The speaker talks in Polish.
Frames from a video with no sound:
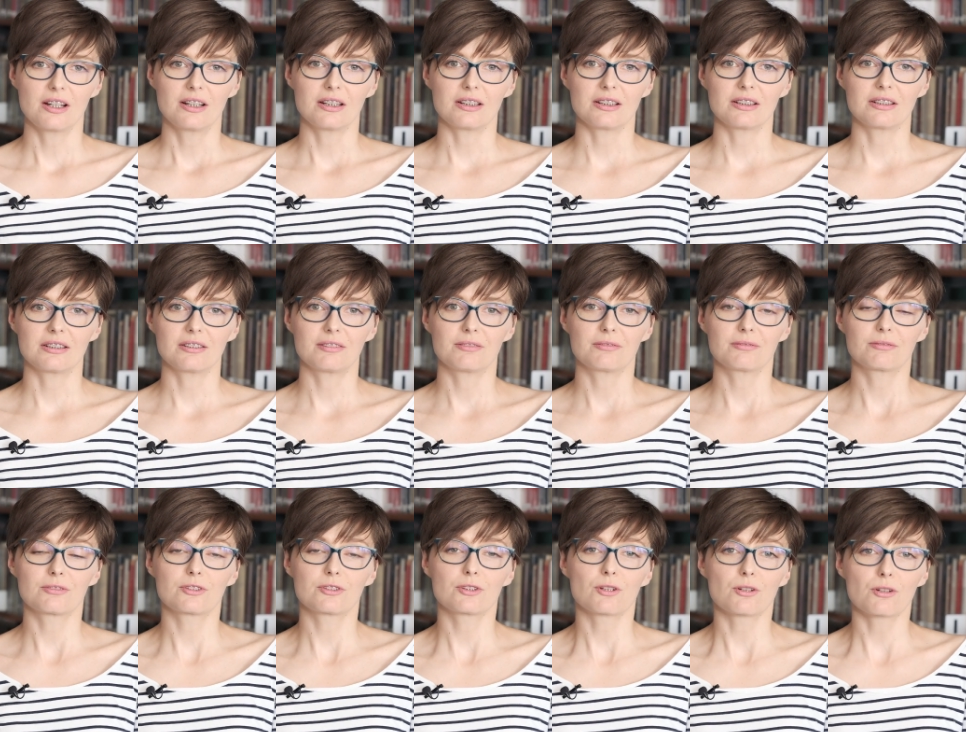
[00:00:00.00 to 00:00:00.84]

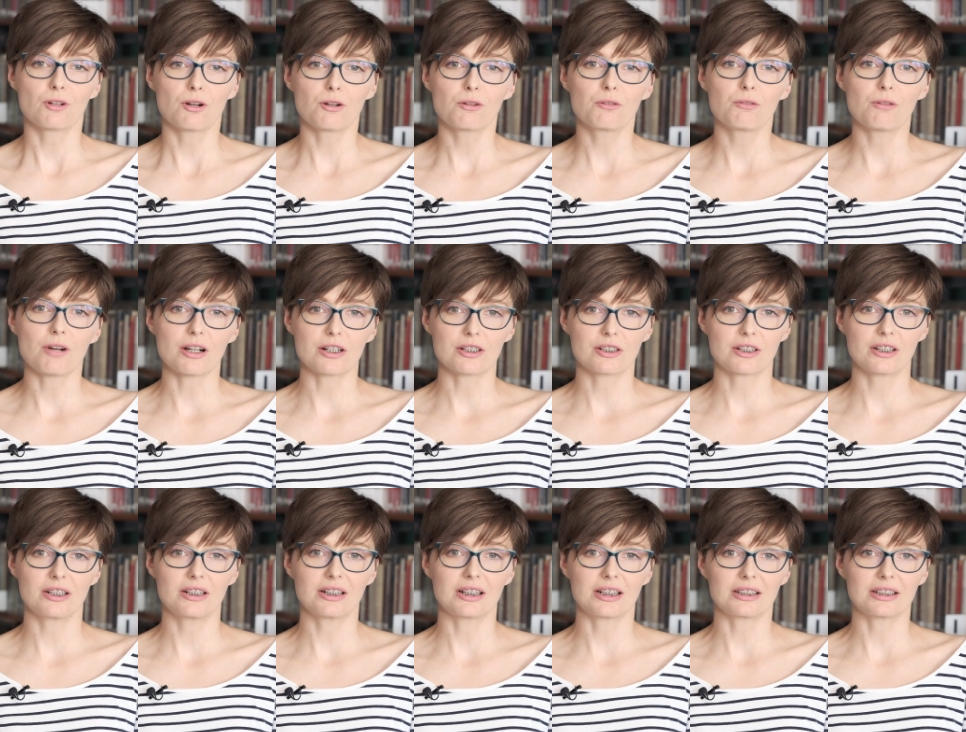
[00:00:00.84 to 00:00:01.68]
e, co roku aż,
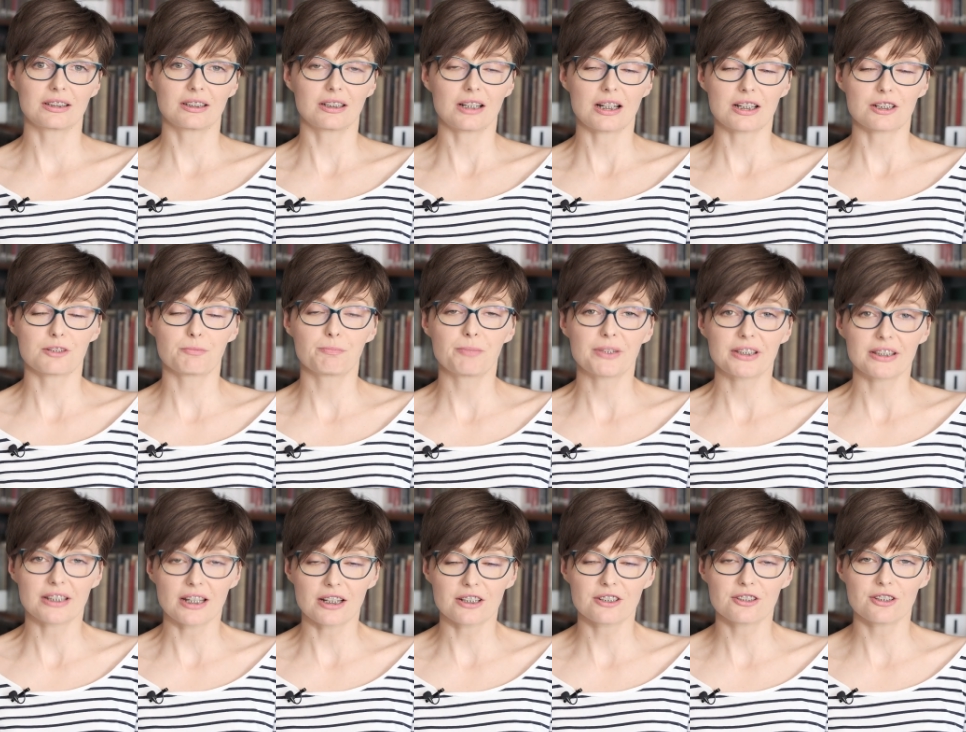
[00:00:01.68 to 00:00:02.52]
kilka, aż
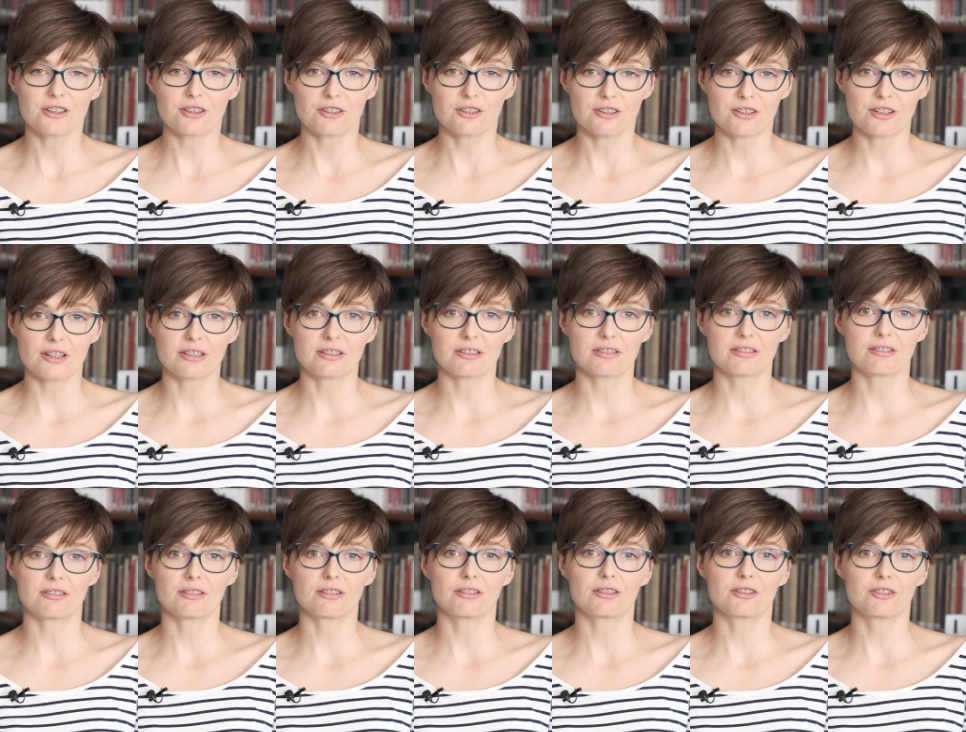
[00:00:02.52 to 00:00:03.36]
15
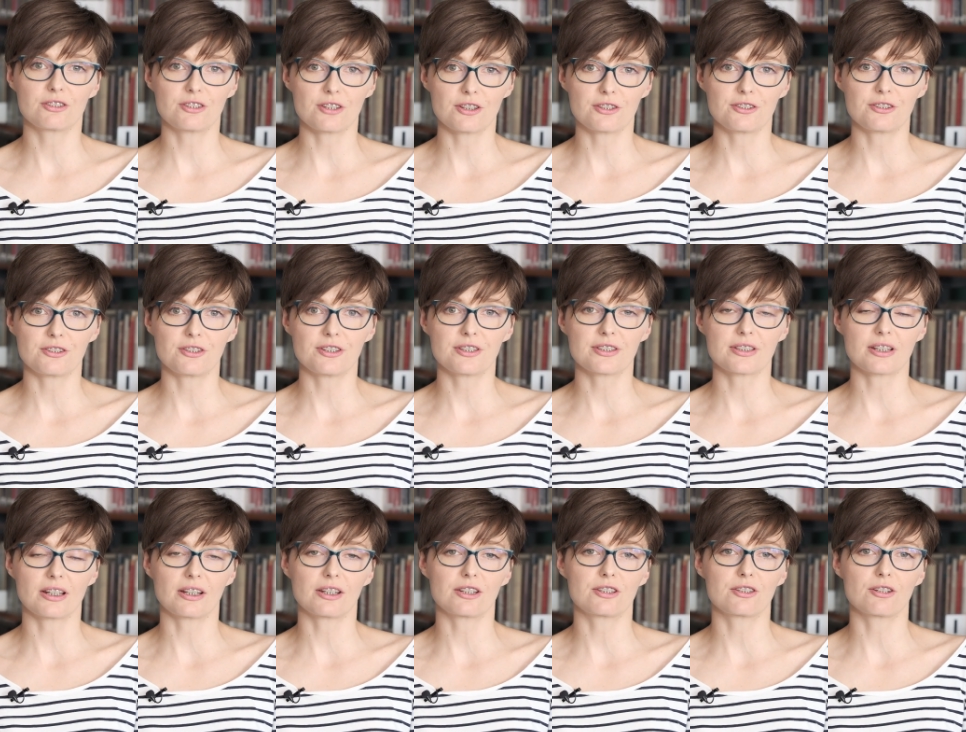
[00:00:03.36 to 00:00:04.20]
tysięcy dzieci
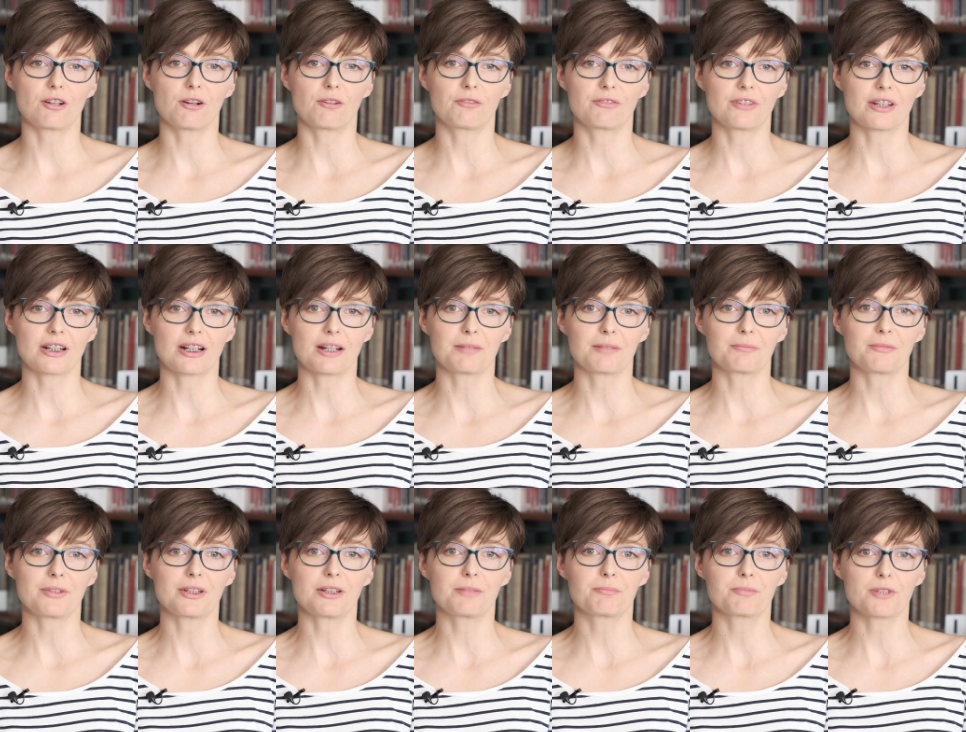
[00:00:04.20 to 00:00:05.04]
staje się
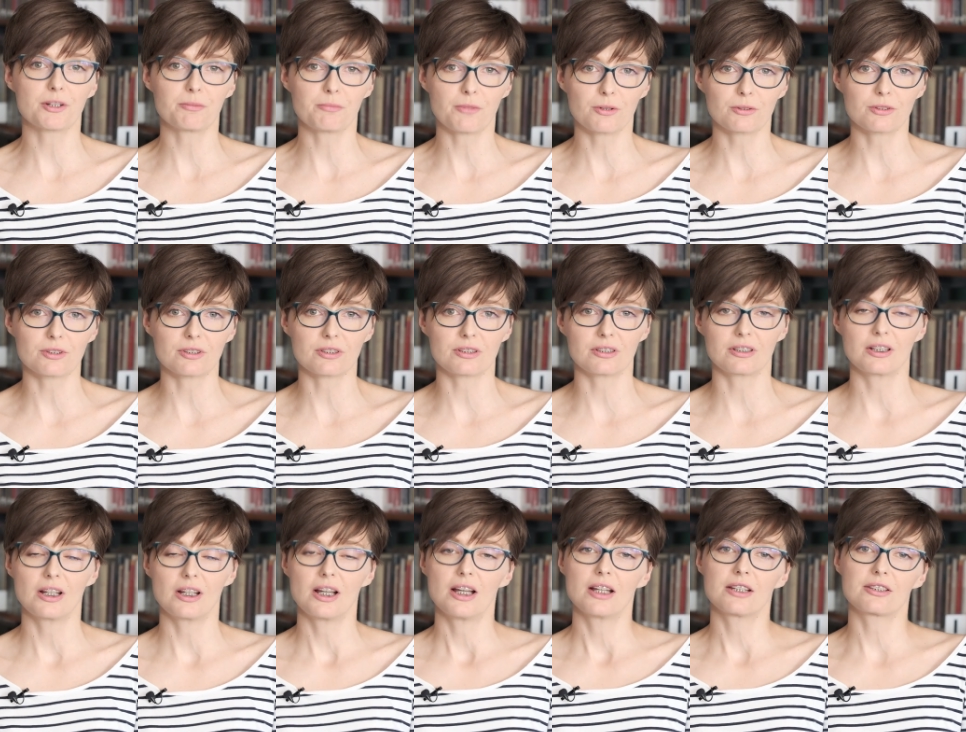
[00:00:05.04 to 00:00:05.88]
ofiarami przemocy
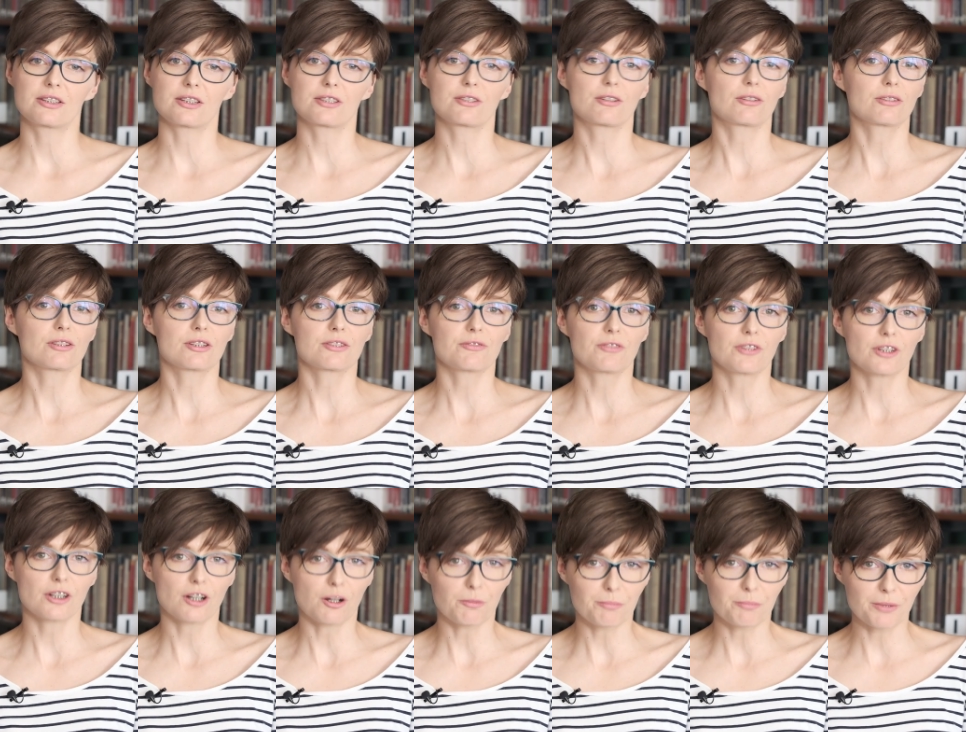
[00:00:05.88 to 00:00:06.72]
ze strony
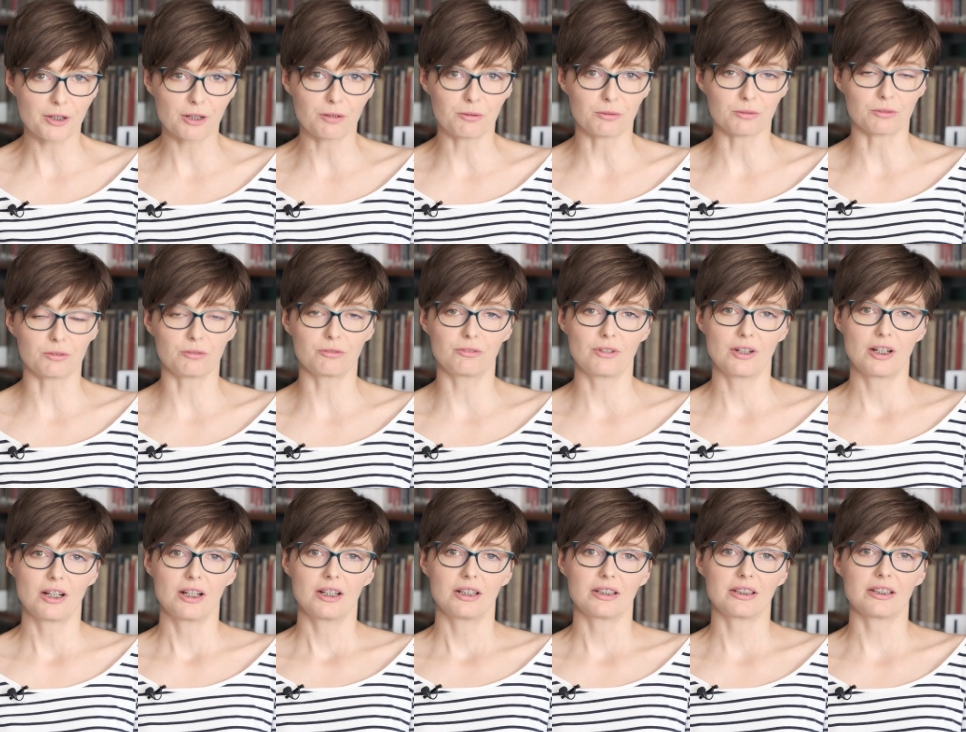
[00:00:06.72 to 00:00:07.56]
swoich opiekunów
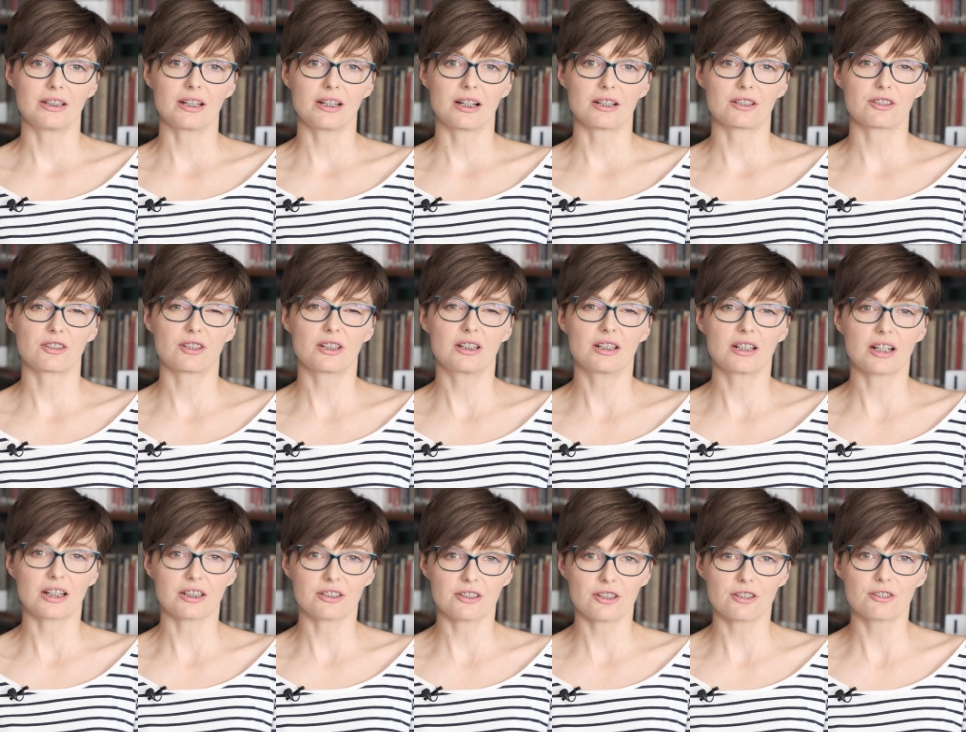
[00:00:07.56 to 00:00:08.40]
i aż
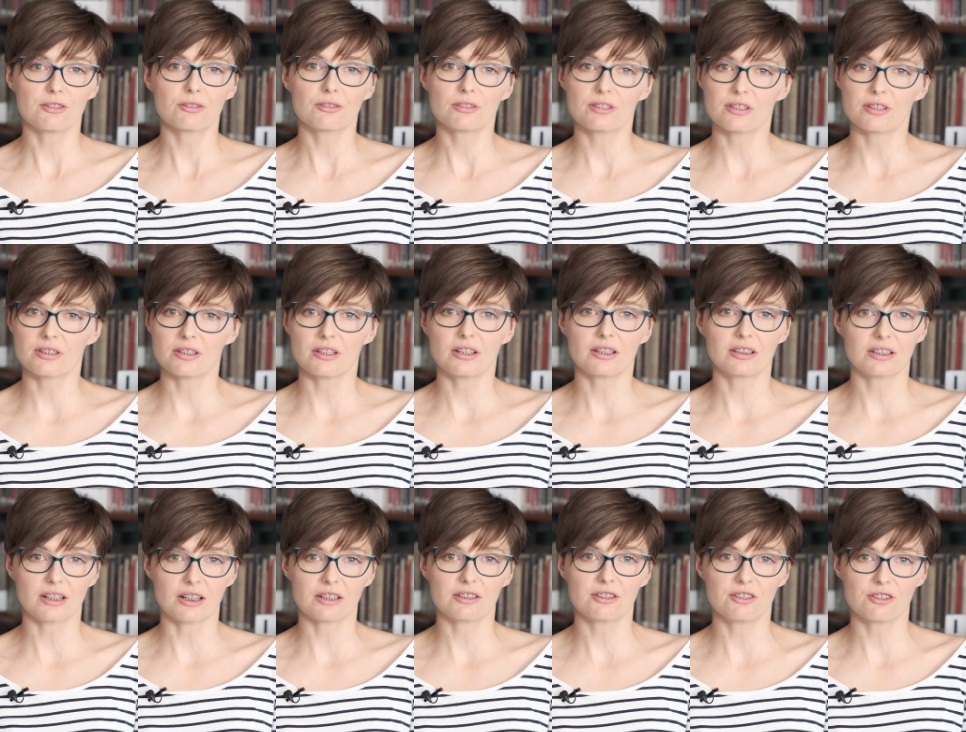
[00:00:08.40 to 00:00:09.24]
kilkadziesiąt z nich
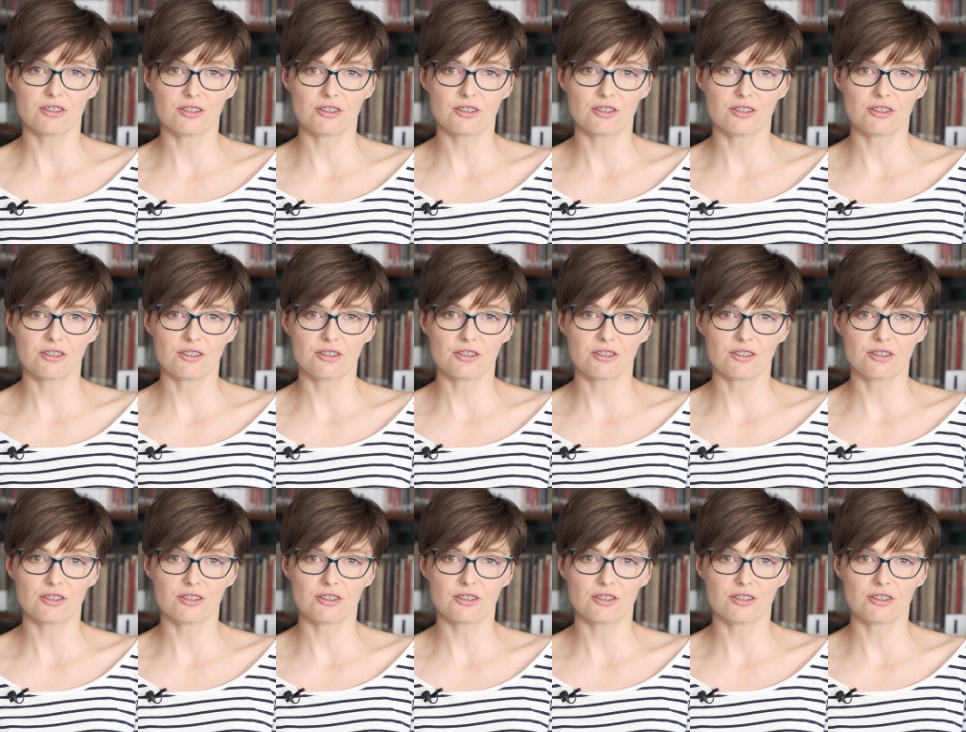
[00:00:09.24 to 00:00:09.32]
traci